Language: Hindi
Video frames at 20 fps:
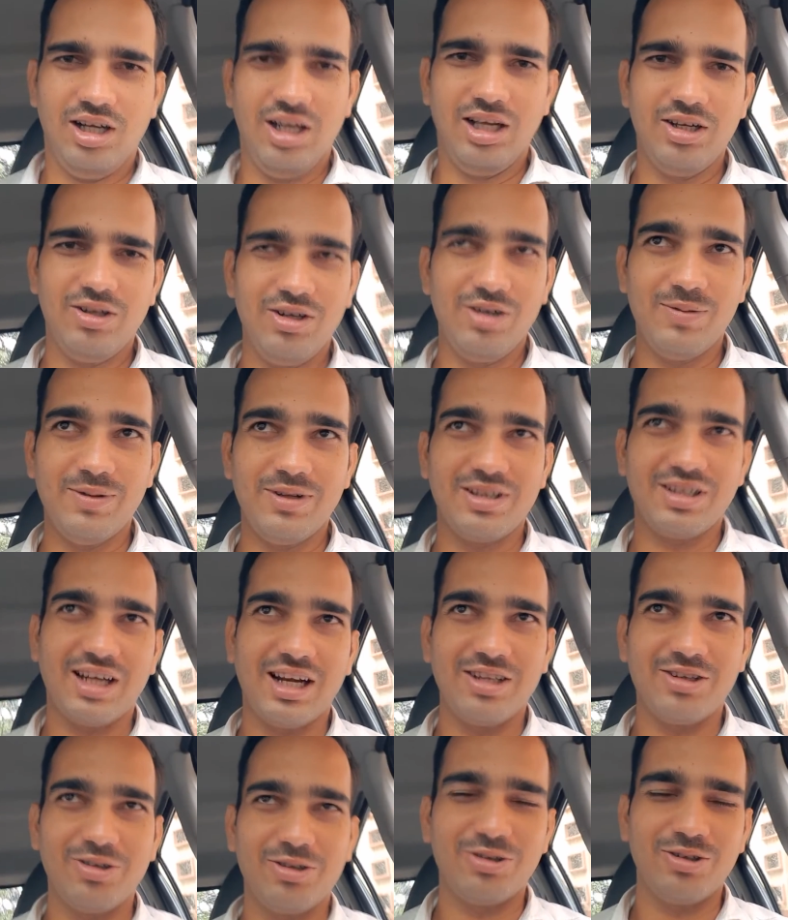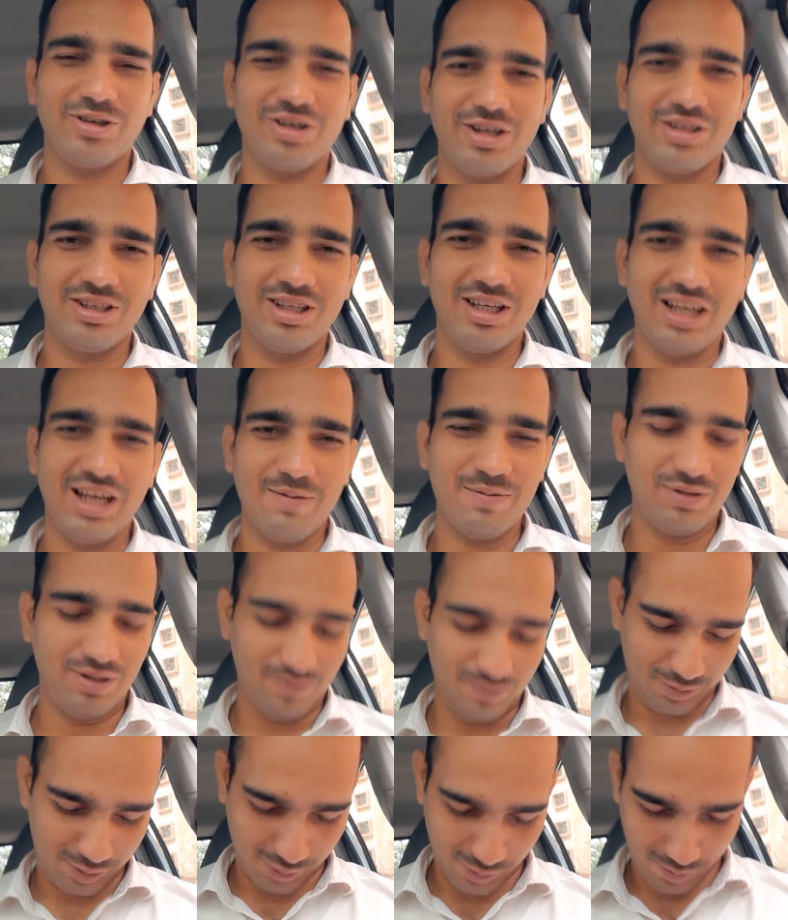हेलो नमस्कार दोस्तों कैसे आप
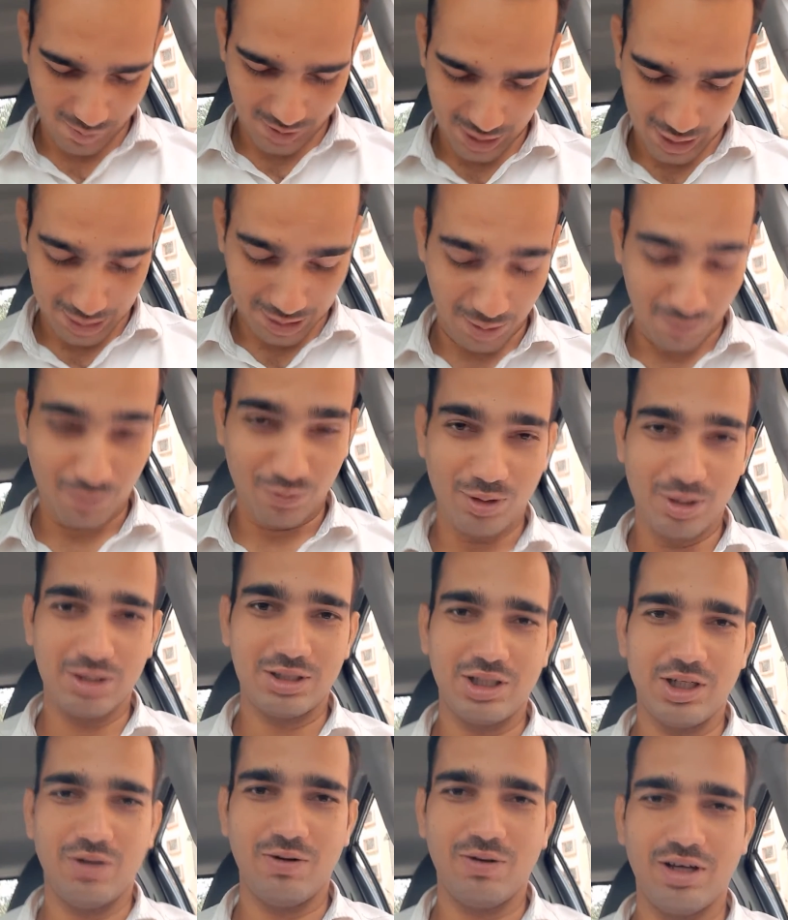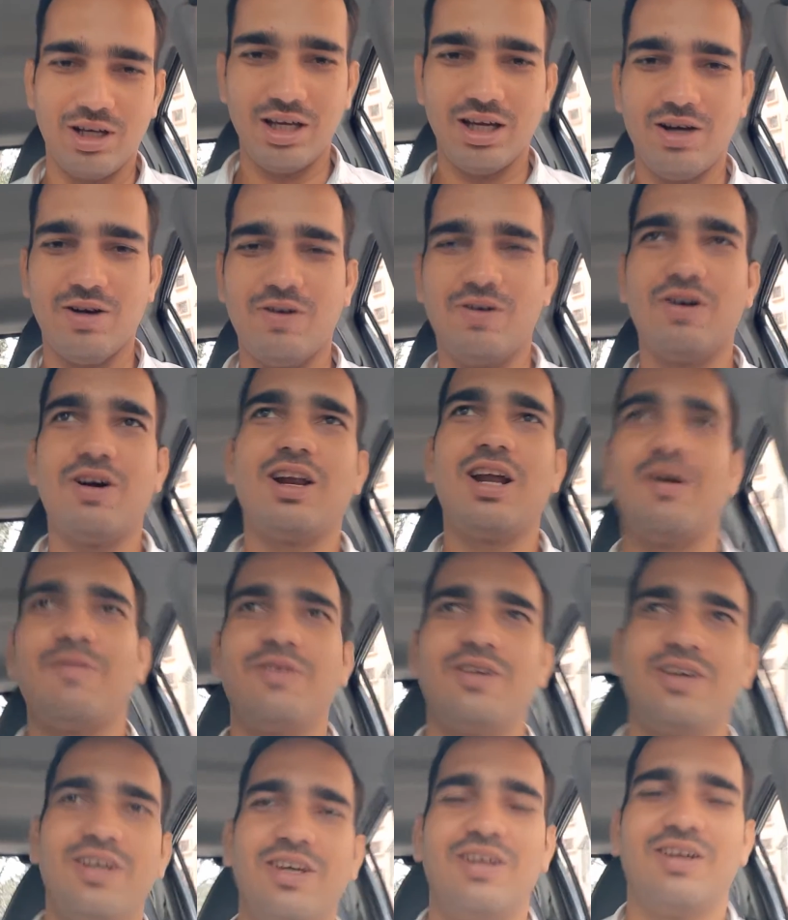सब तो उम्मीद है सब कुछ अच्छा होंगे और
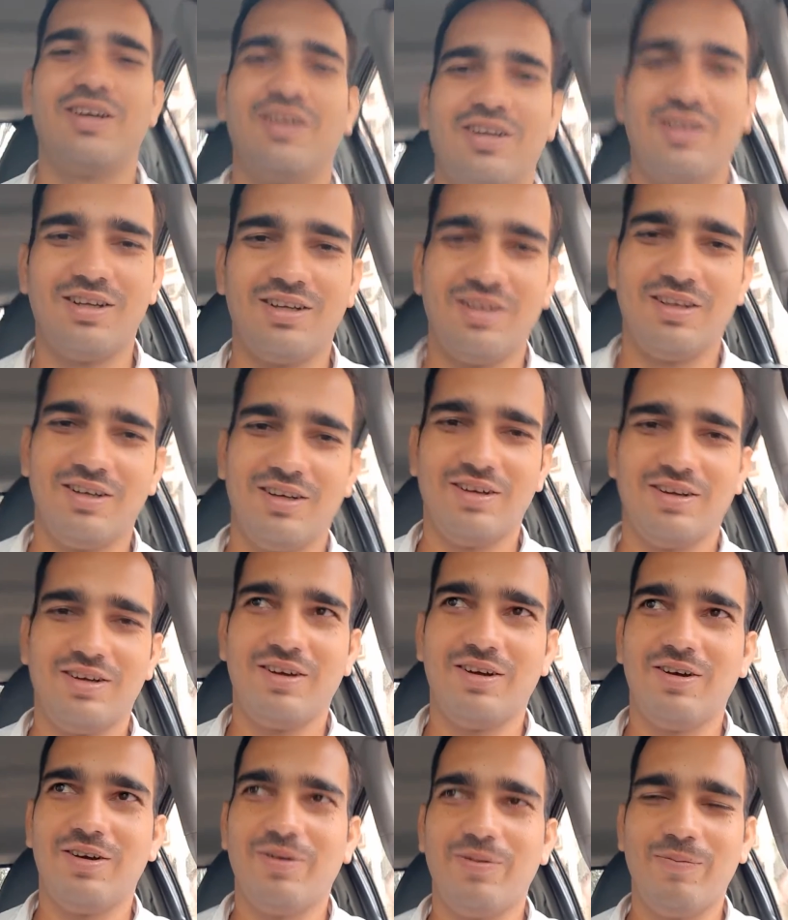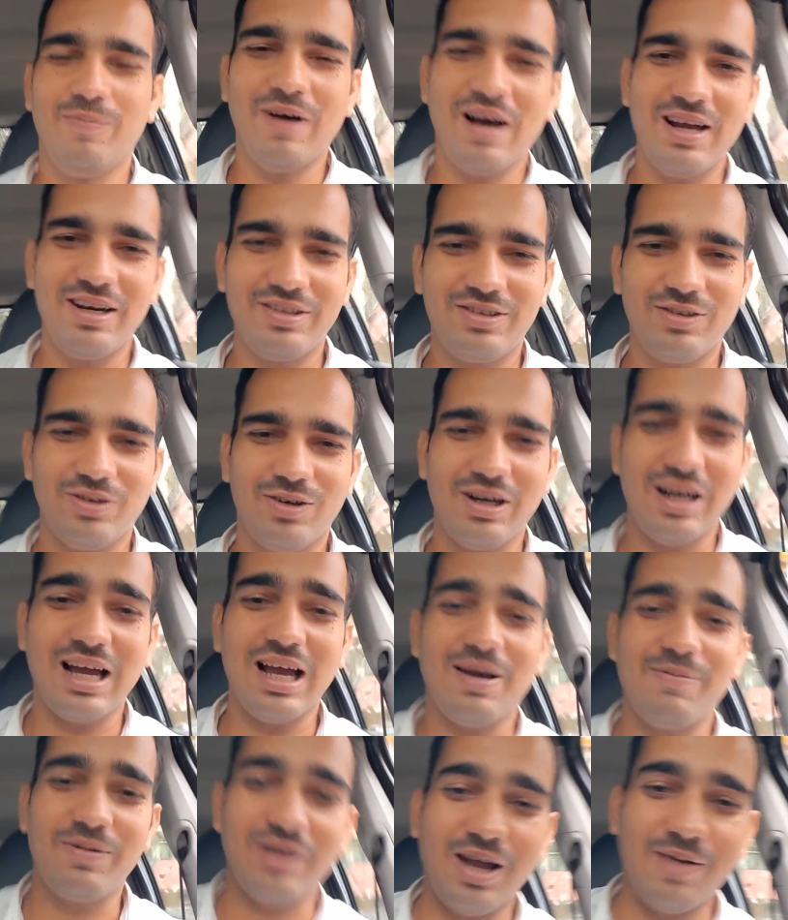अभी बारिश हो
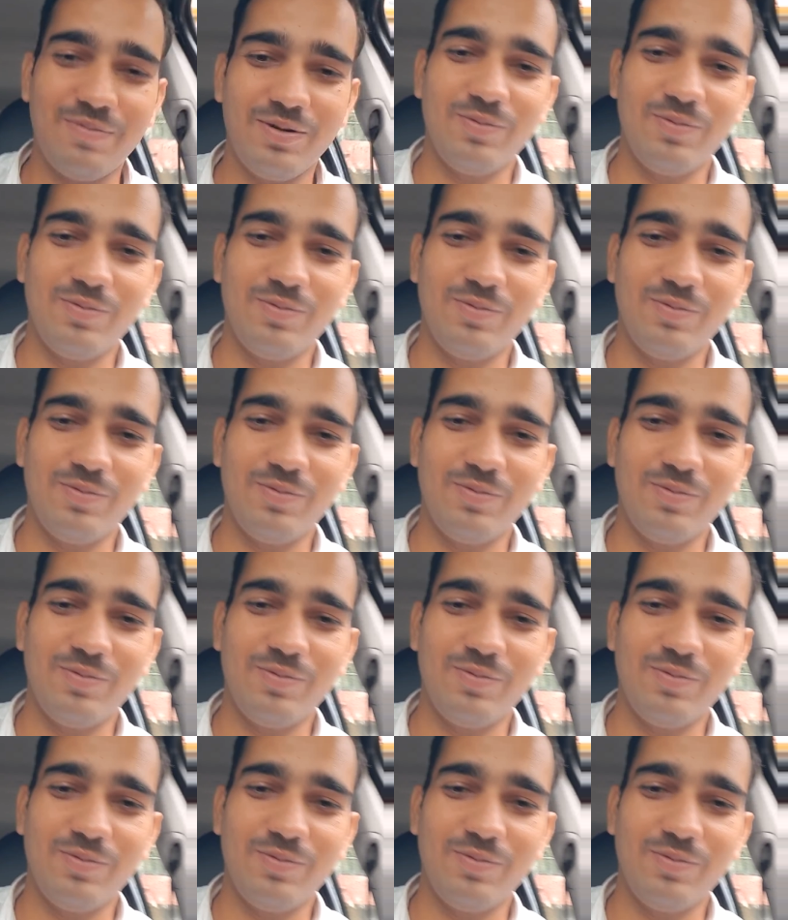रहा है अभी यहाँ पे मिल